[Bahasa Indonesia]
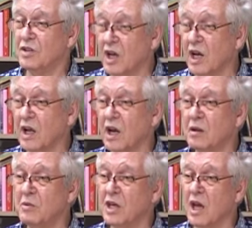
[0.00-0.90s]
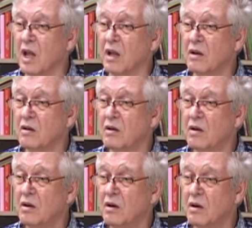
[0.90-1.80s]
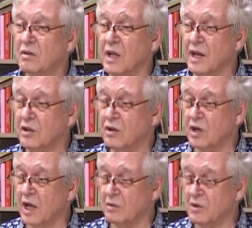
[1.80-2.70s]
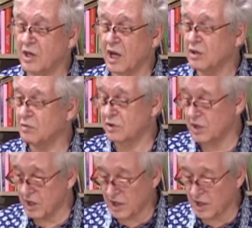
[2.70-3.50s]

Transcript: dikatakan demikian dan itu dengan demikian dia